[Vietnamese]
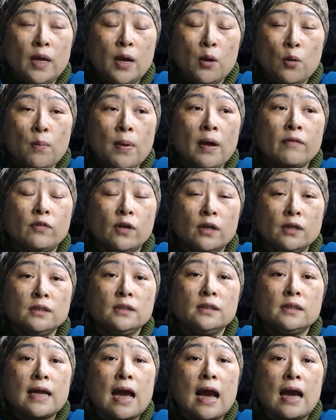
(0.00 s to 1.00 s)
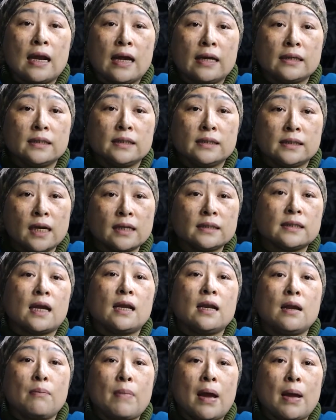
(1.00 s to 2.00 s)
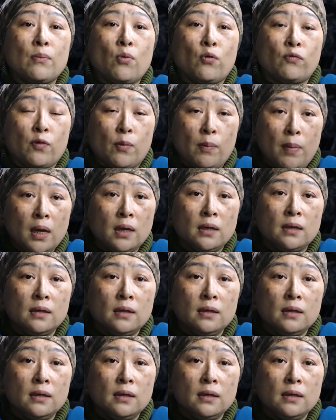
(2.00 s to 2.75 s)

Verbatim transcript: Nếu mà với như đà này thì chắc chắn là mai một và mất